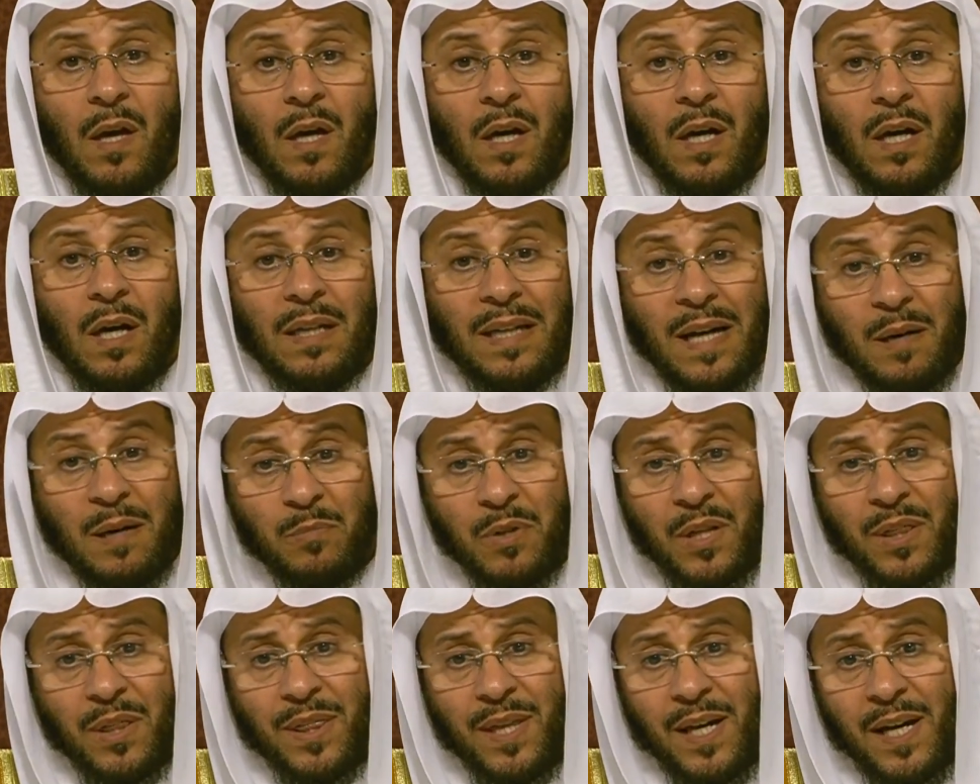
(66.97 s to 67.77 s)
الامر
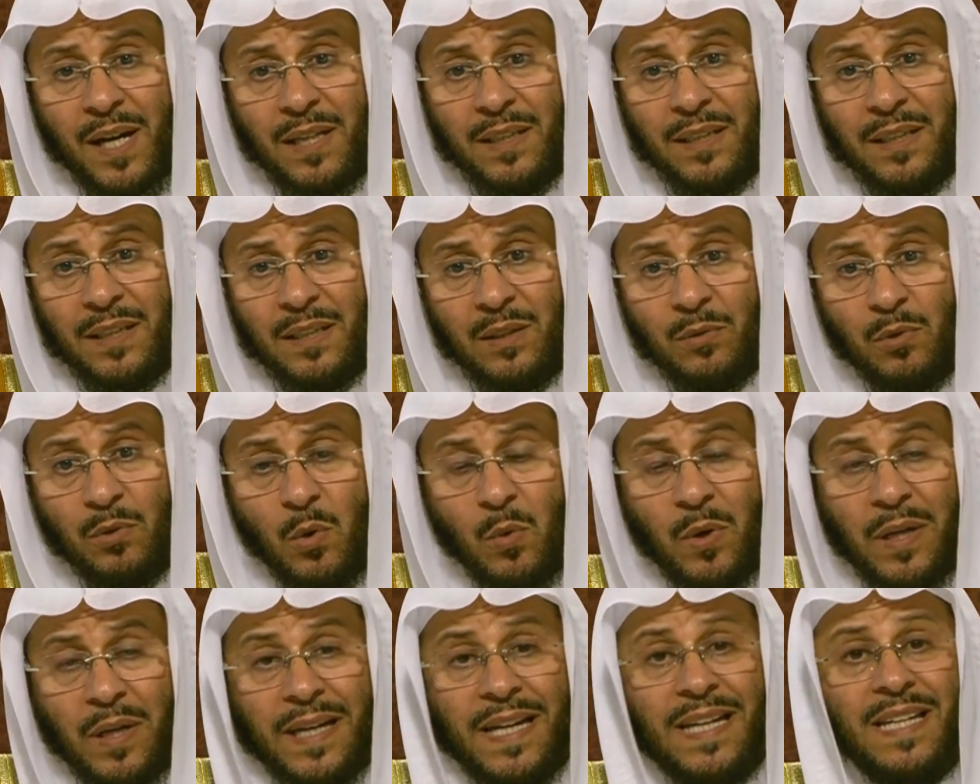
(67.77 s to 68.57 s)
الثاني
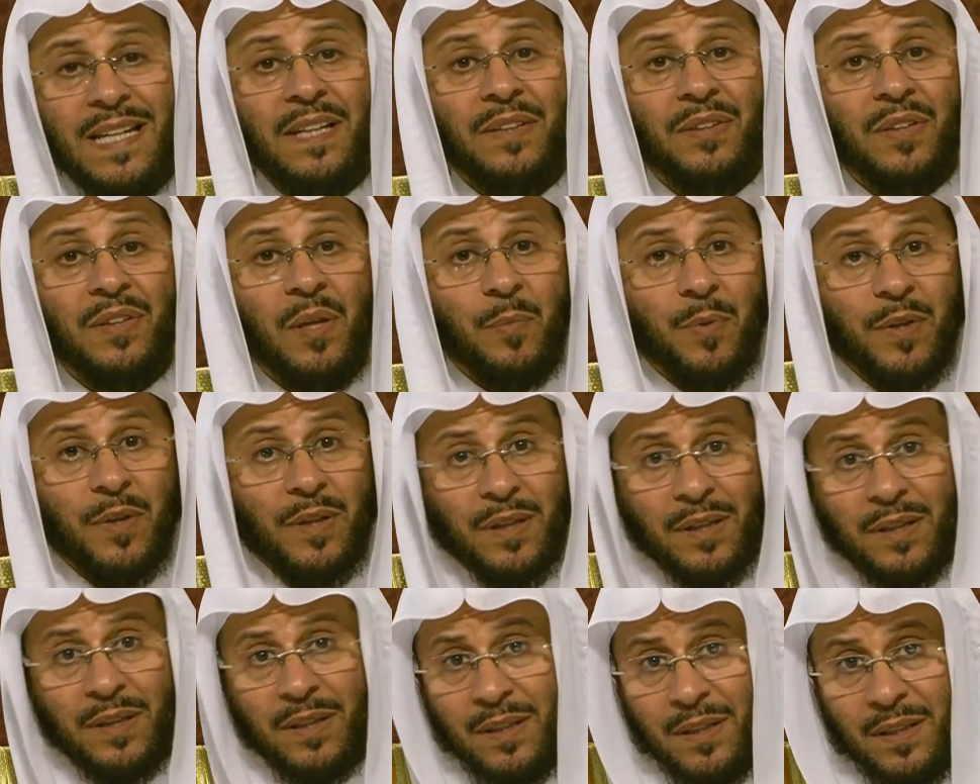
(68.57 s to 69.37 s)
وهو غير
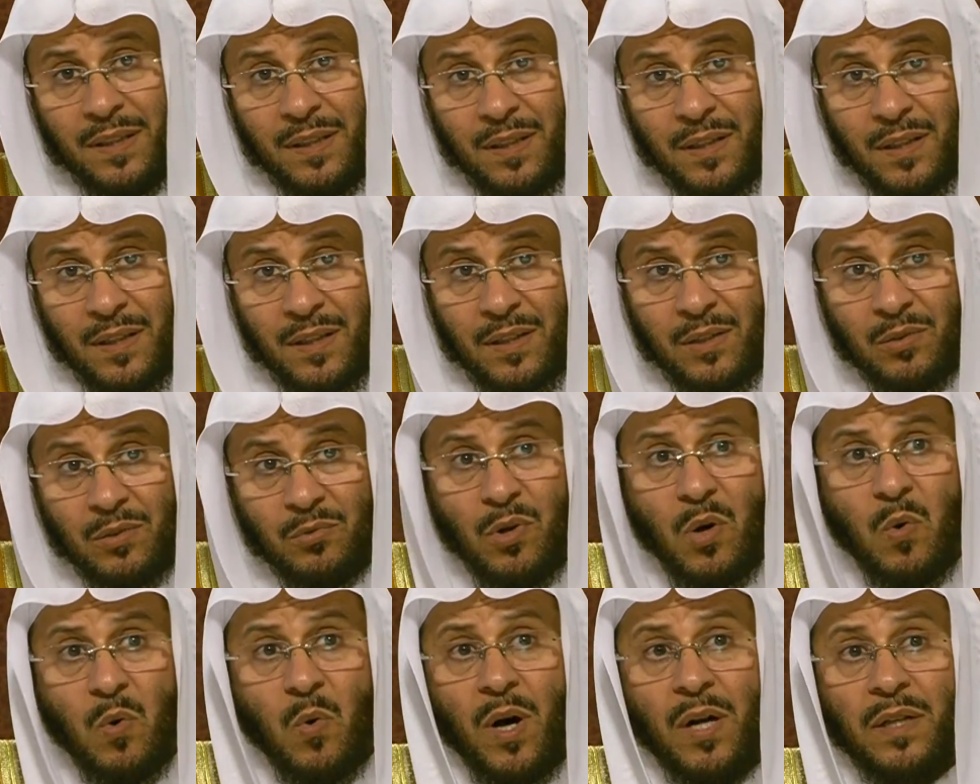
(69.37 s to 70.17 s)
الطبيعي
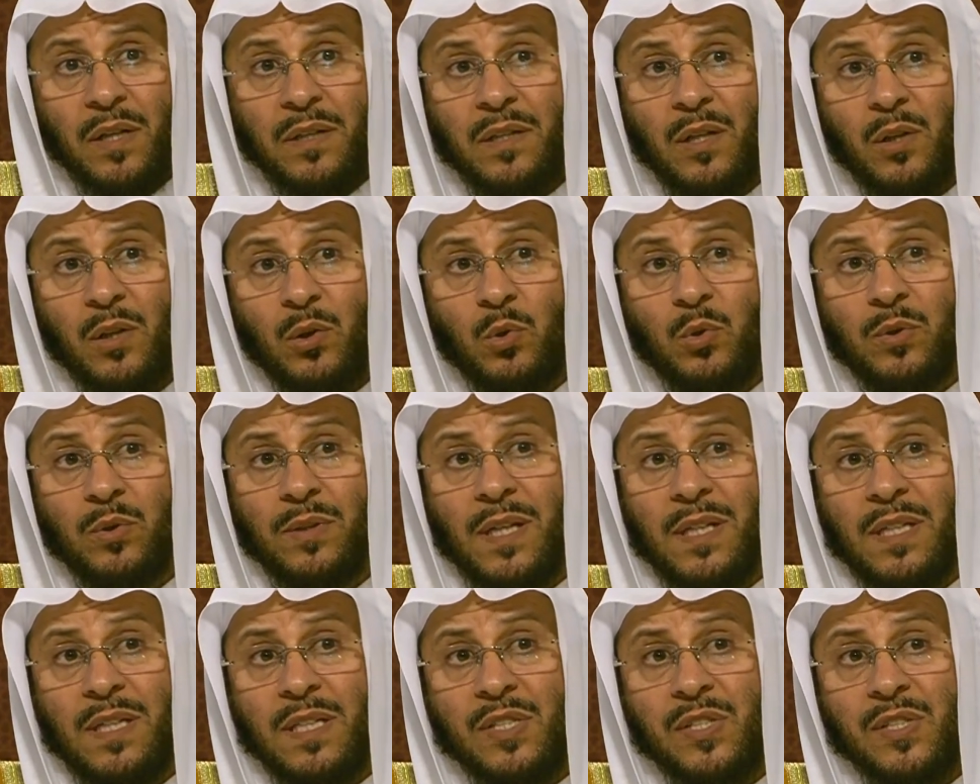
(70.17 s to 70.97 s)
وهو ان يعود
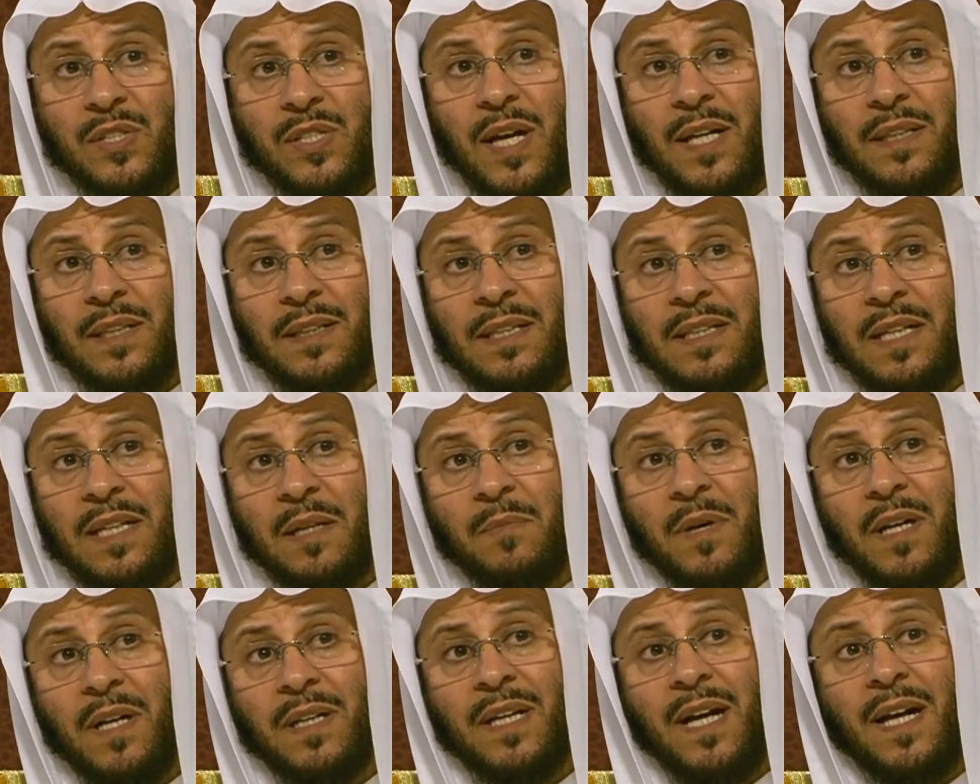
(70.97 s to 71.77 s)
الانسان الى
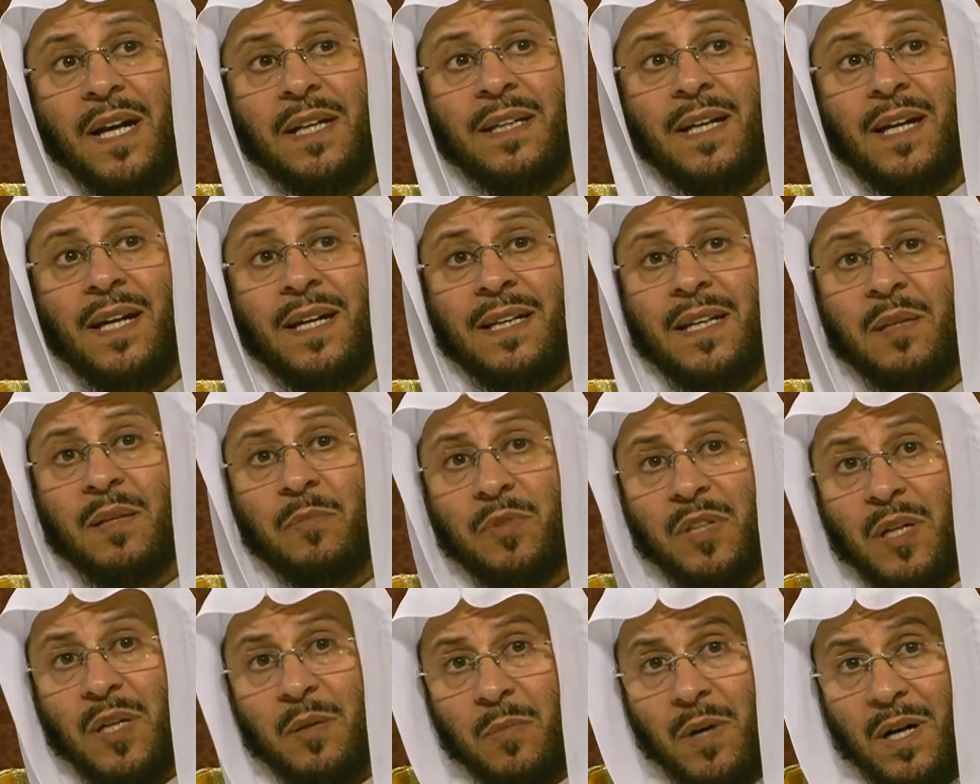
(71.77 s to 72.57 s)
ما كان عليه من
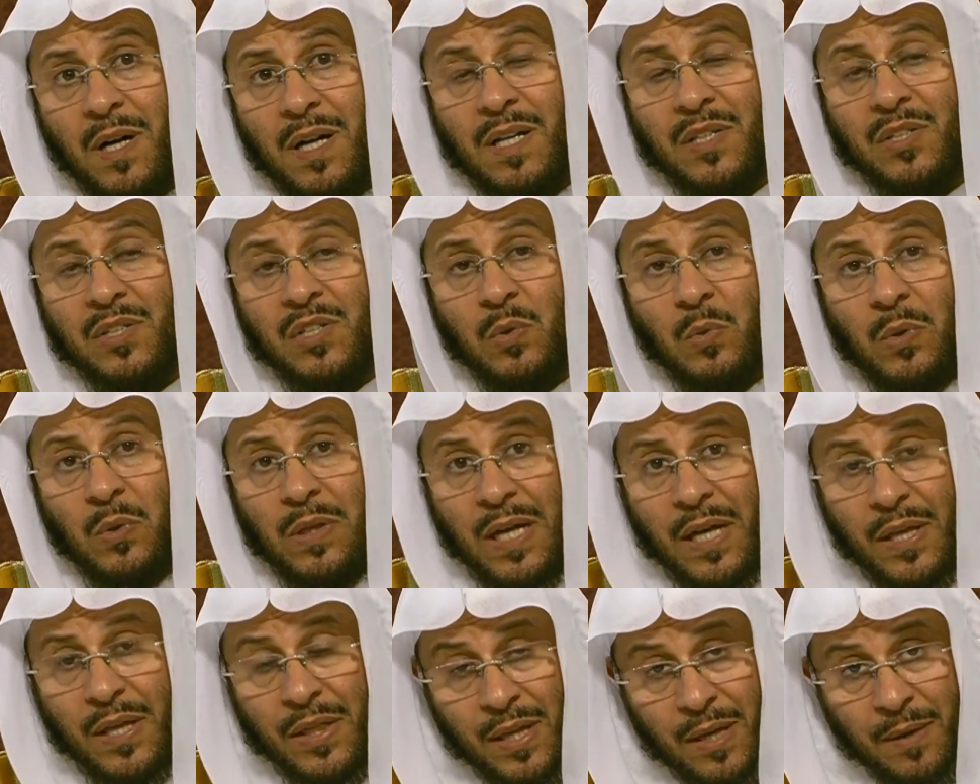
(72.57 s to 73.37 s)
المعاصي
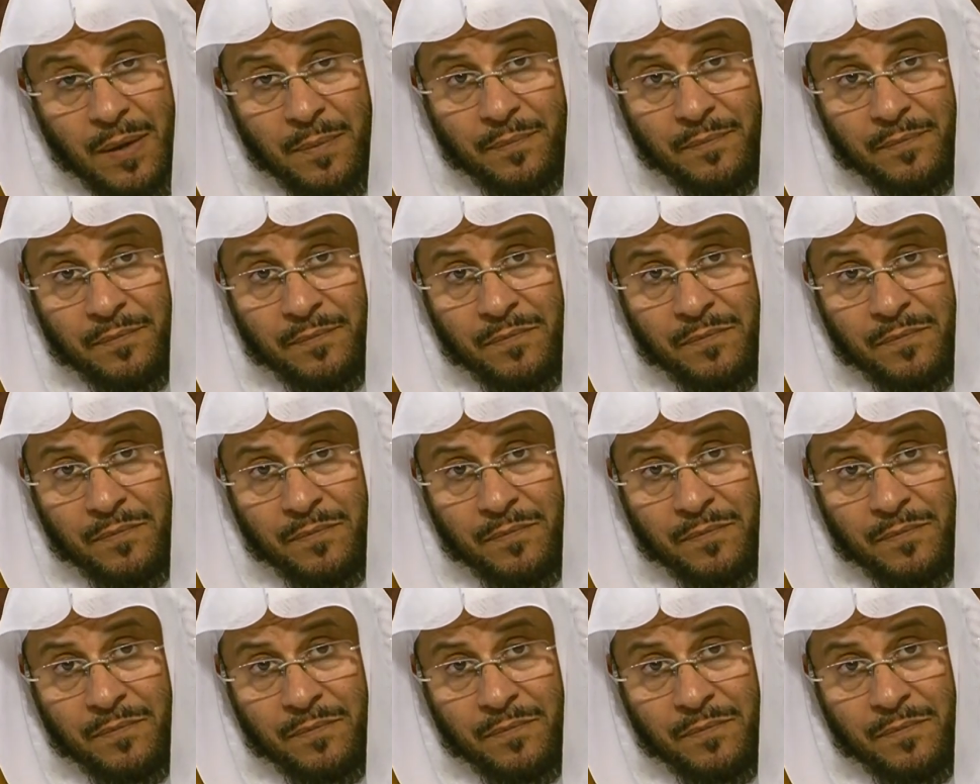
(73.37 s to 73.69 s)
والاثام